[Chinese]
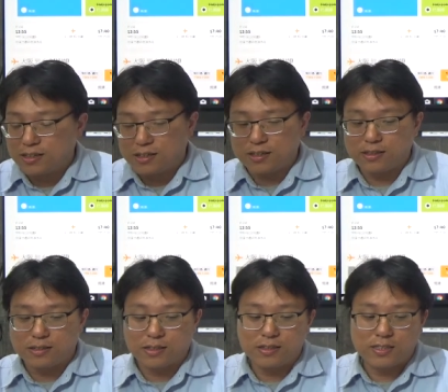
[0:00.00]
呃
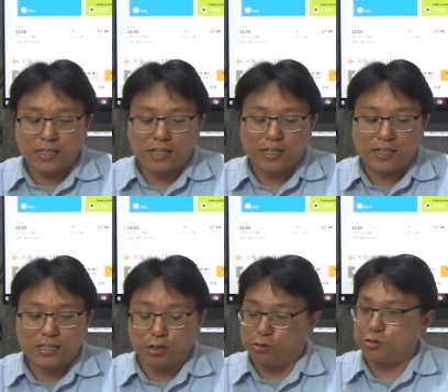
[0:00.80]
的一些
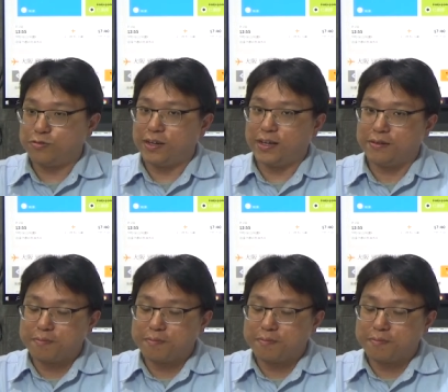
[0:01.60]
手续费。